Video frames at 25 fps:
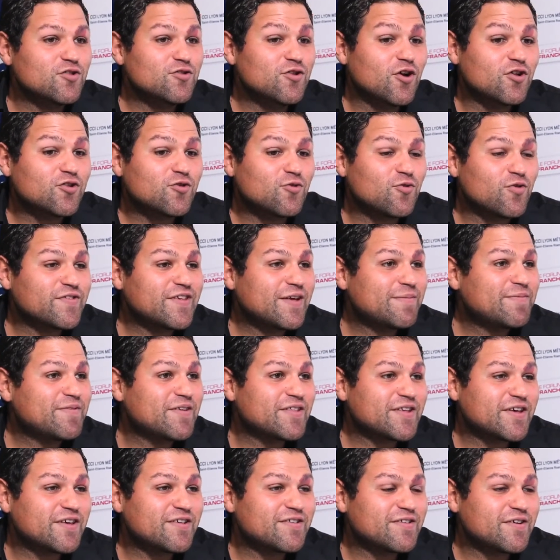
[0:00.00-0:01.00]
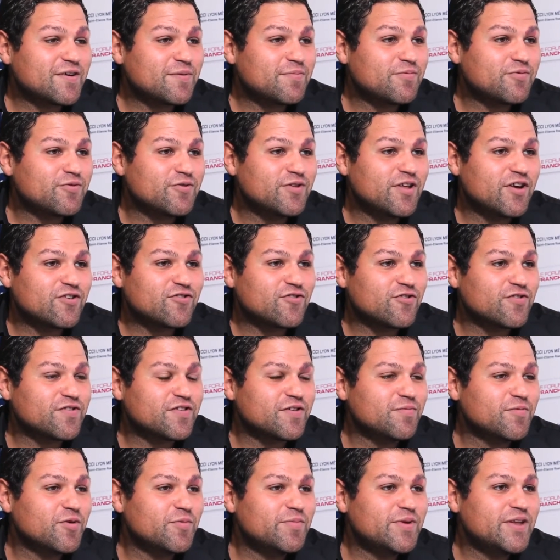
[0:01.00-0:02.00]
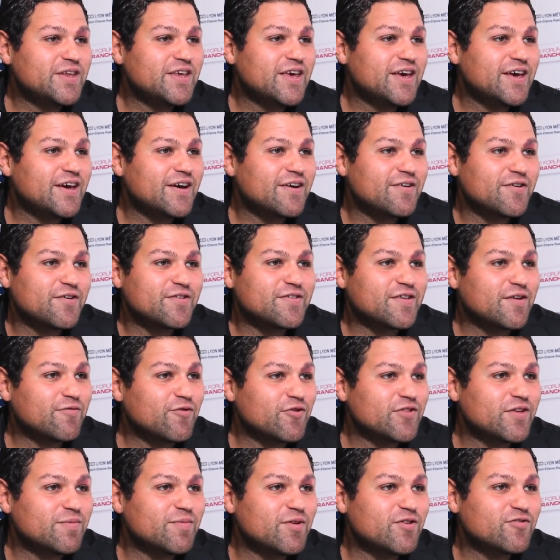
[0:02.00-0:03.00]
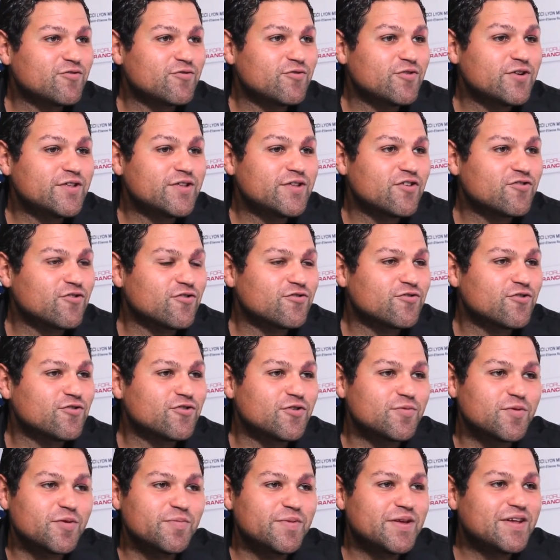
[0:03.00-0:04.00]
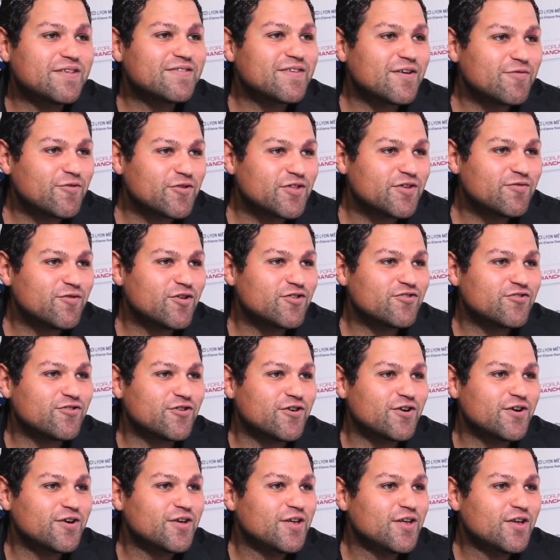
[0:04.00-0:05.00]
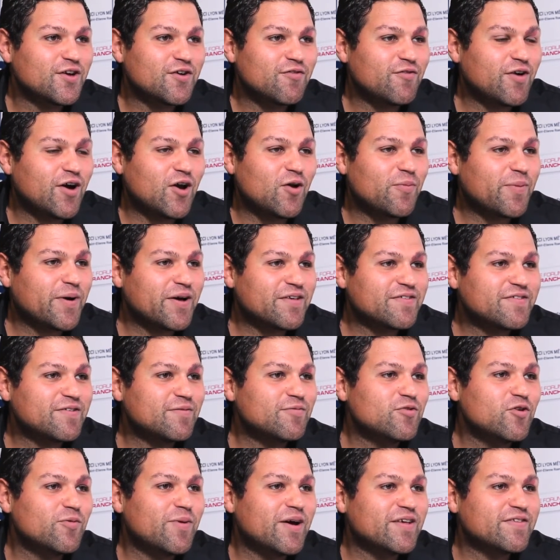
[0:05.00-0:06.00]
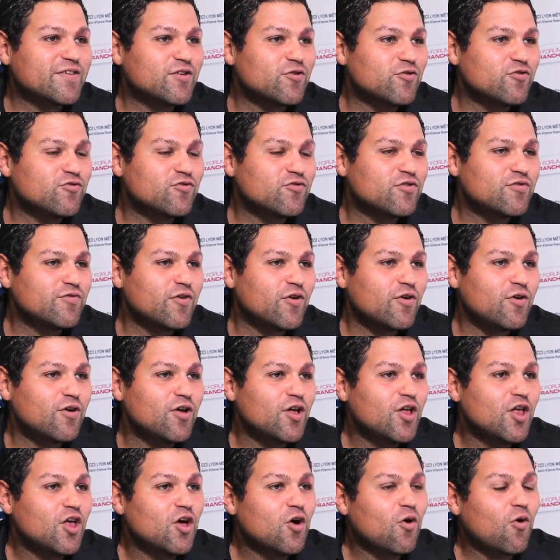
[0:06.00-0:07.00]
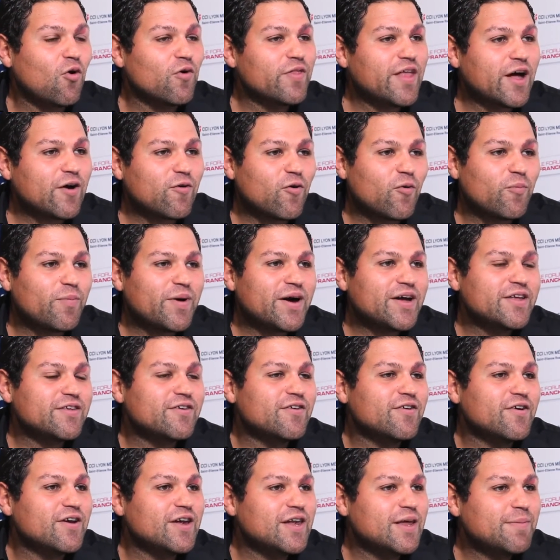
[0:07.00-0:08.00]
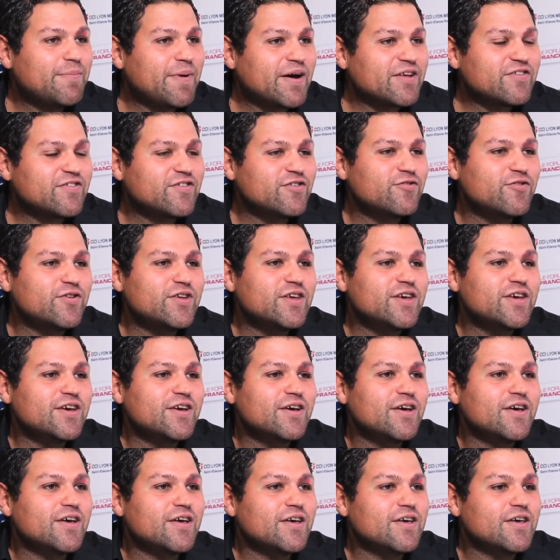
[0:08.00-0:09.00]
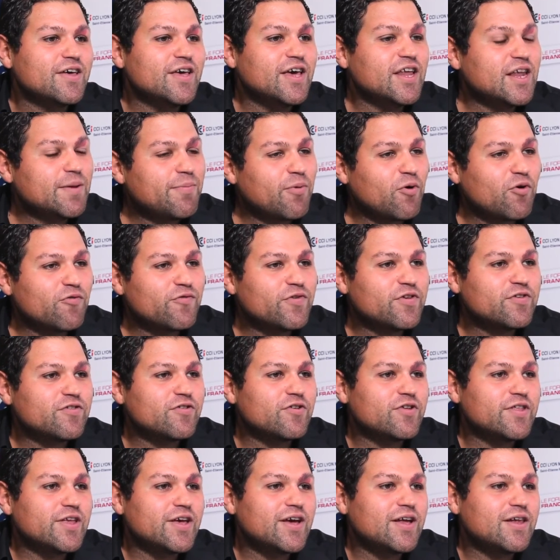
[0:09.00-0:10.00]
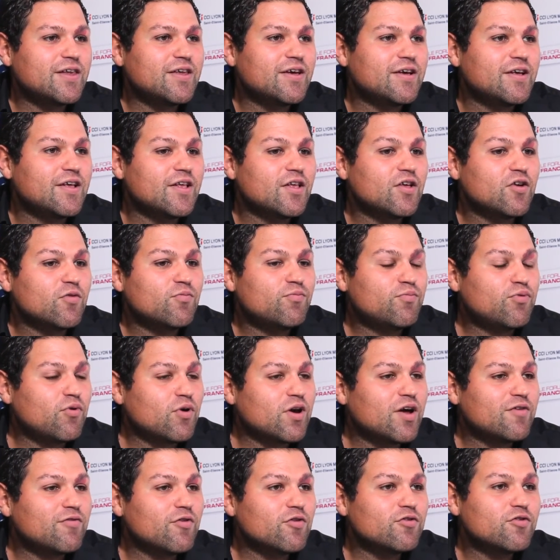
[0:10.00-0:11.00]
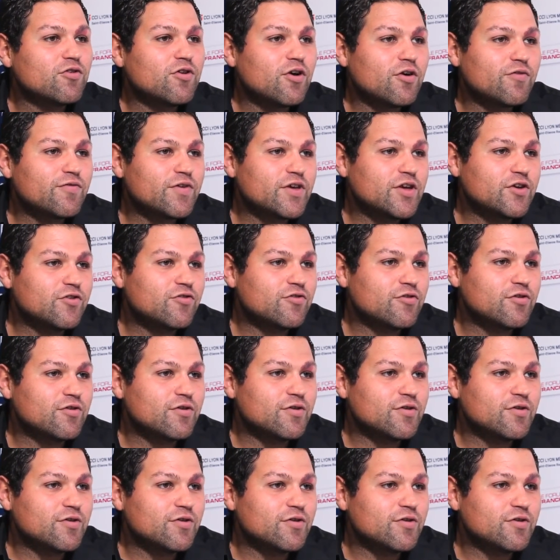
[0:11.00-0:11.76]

Notre concept, c'est très simple. Une agence immobilière, ça vend des maisons, une agence automobile, ça vend des voitures. Voilà, le principe de base est le suivant. On accompagne les particuliers et les professionnels pour la vente de leurs véhicules.